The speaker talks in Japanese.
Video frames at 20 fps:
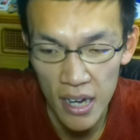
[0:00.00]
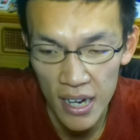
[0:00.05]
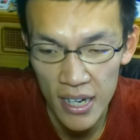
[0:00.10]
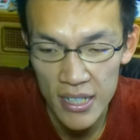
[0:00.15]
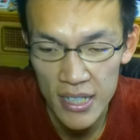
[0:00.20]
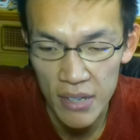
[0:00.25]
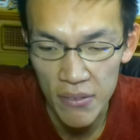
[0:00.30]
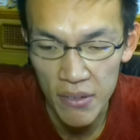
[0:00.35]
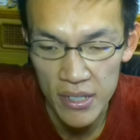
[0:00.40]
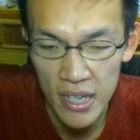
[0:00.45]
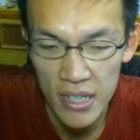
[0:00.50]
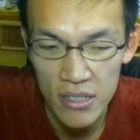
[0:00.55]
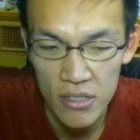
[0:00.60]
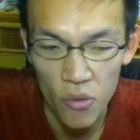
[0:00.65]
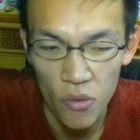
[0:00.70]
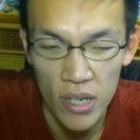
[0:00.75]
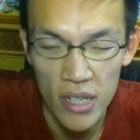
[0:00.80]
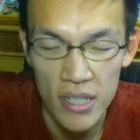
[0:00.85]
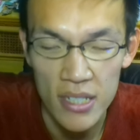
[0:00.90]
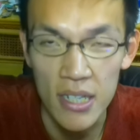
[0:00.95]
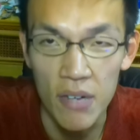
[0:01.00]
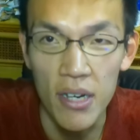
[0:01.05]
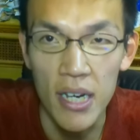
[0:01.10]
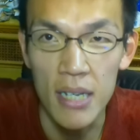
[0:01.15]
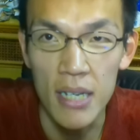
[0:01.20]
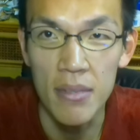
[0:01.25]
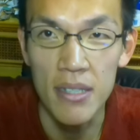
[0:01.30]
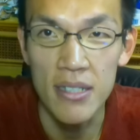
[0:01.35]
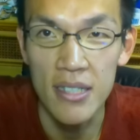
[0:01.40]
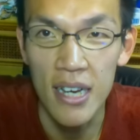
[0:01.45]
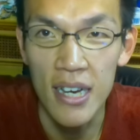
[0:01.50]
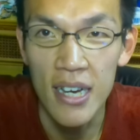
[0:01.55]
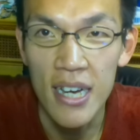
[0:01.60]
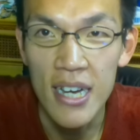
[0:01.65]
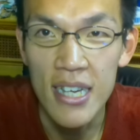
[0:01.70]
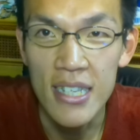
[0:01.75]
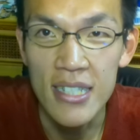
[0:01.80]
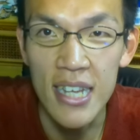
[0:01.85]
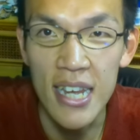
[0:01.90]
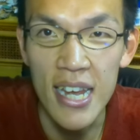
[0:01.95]
たは何のお菓子かわかりますか？
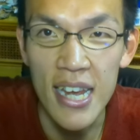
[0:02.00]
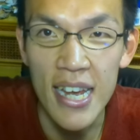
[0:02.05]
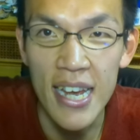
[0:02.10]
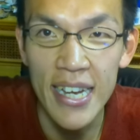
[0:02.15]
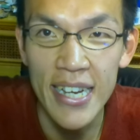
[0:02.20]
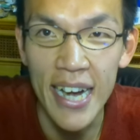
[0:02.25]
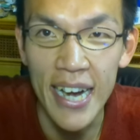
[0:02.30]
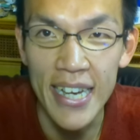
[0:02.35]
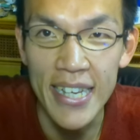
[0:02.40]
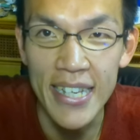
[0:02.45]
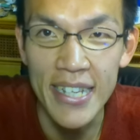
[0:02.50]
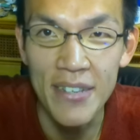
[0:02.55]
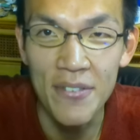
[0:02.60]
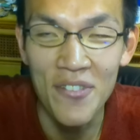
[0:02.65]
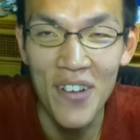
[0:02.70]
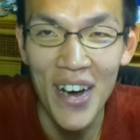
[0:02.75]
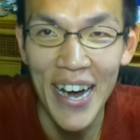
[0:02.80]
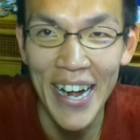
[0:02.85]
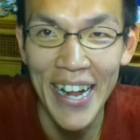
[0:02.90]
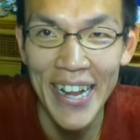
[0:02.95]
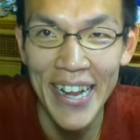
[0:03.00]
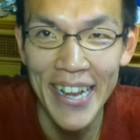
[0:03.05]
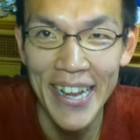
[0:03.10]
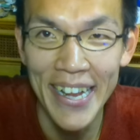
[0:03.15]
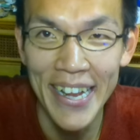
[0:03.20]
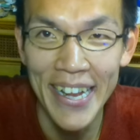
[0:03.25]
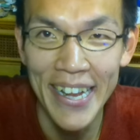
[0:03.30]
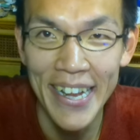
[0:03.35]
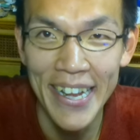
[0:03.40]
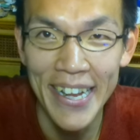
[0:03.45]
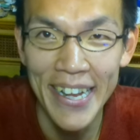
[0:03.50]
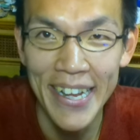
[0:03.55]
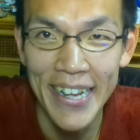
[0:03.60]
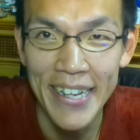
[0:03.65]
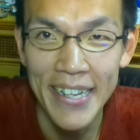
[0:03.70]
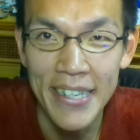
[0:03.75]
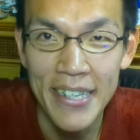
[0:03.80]
正解は、